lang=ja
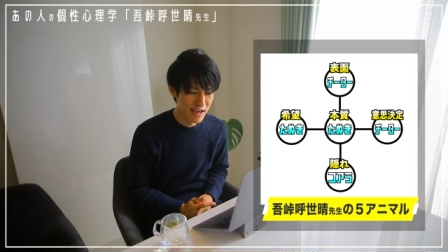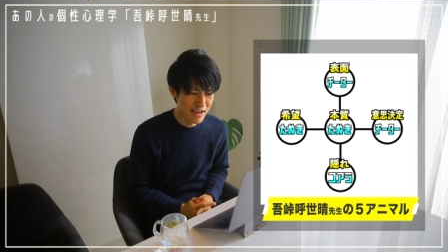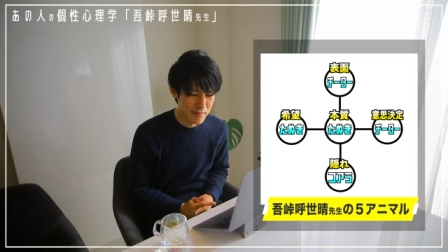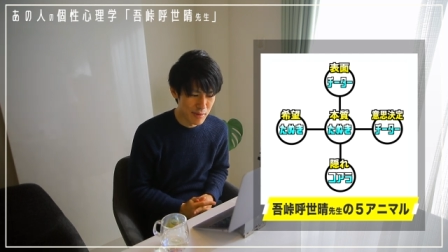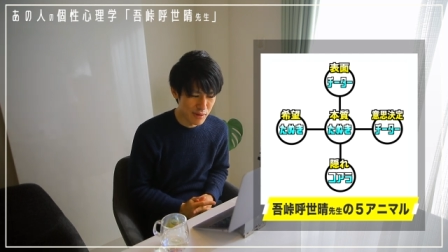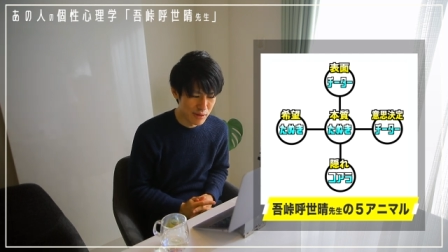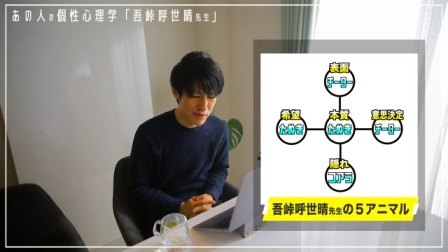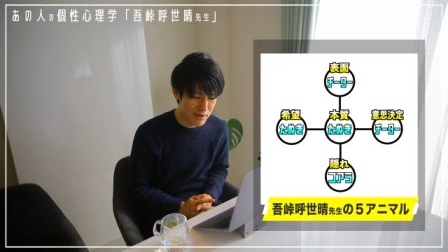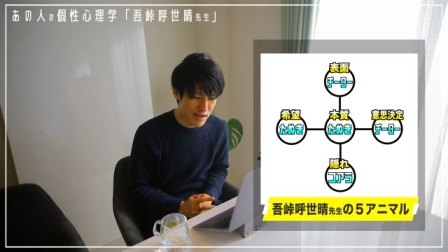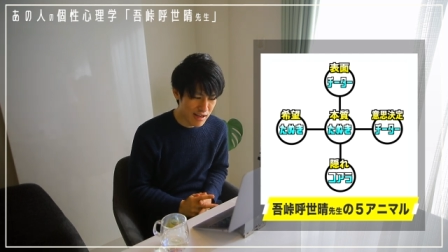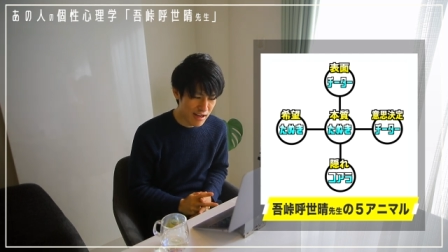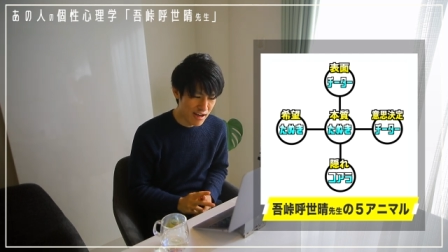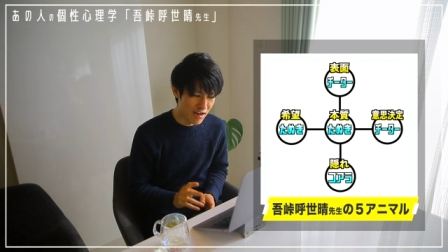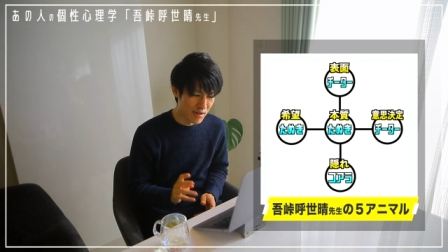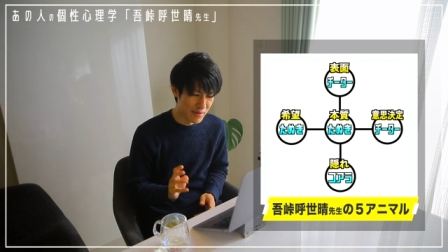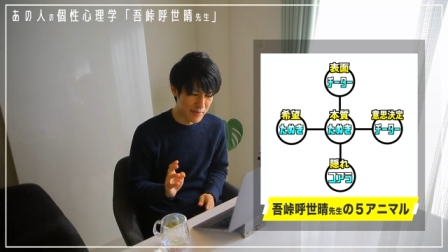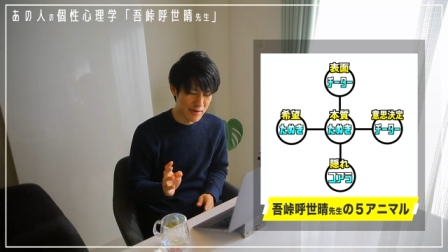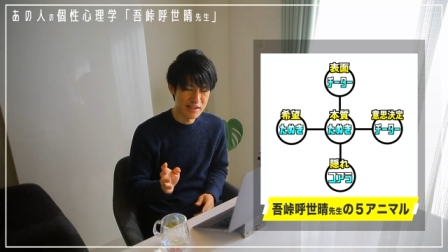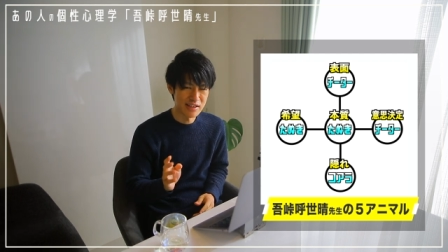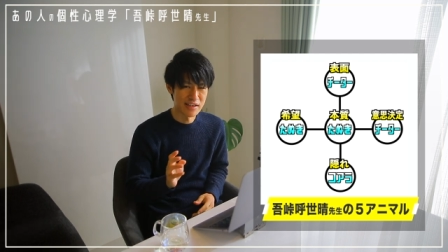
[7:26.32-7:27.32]
僕は
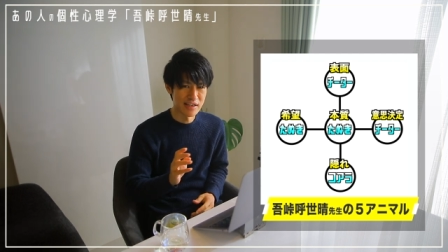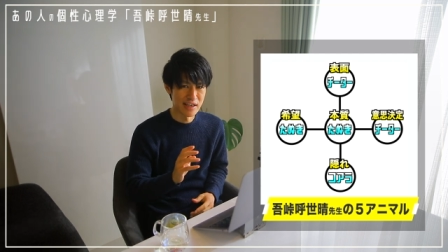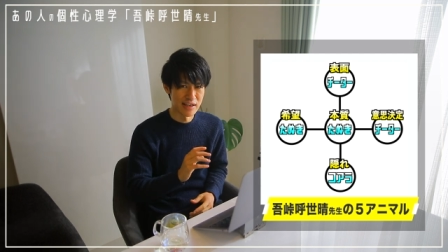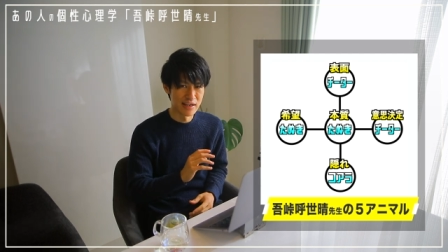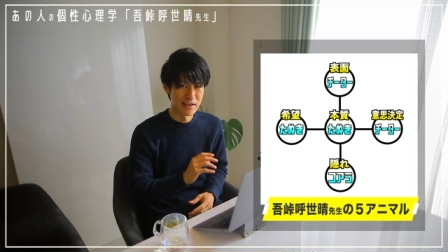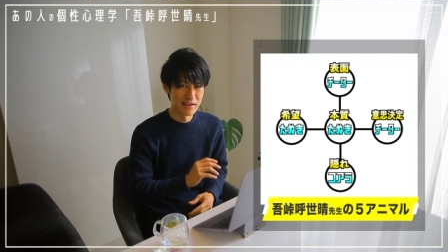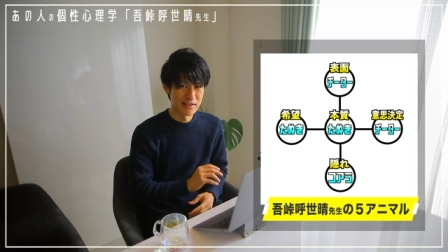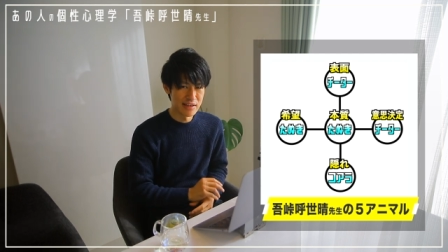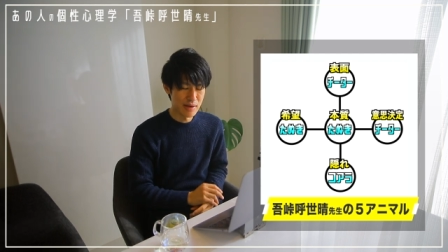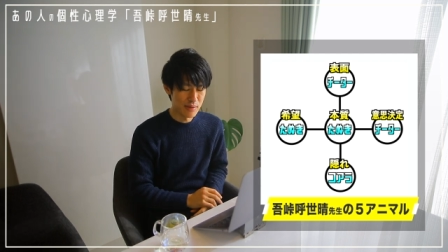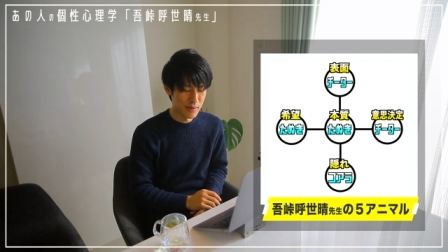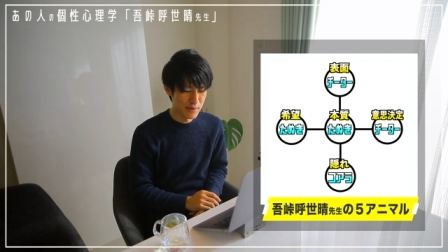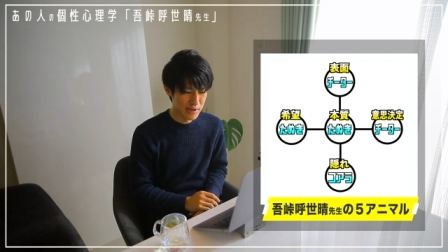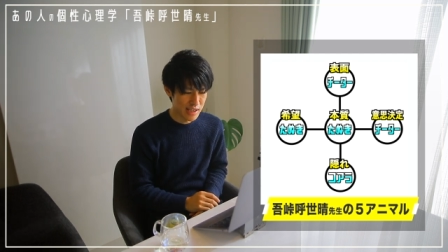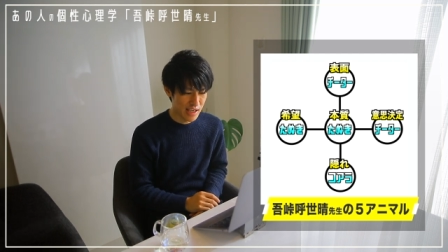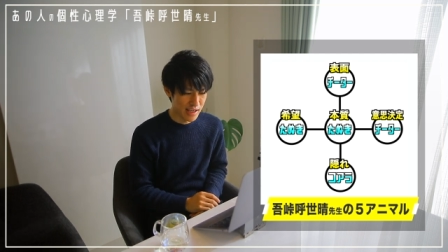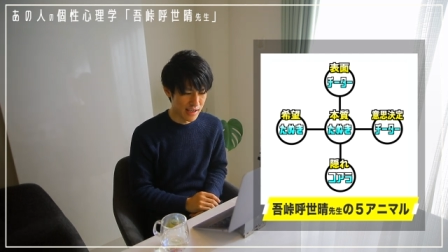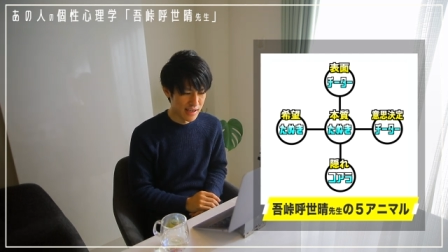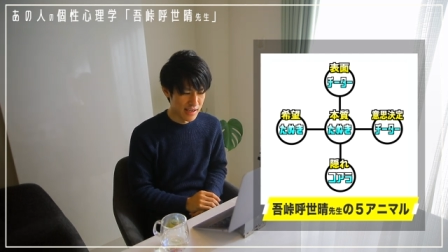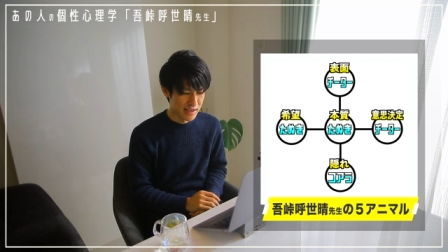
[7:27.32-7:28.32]
思いましたね。で、この
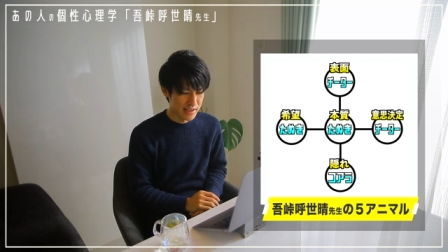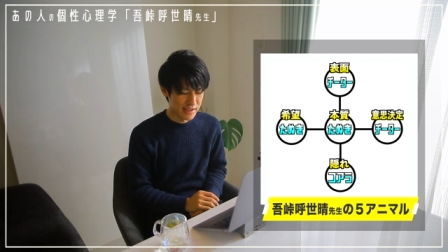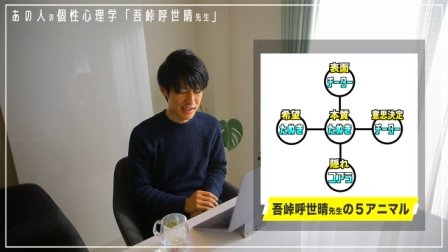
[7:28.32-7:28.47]
ね、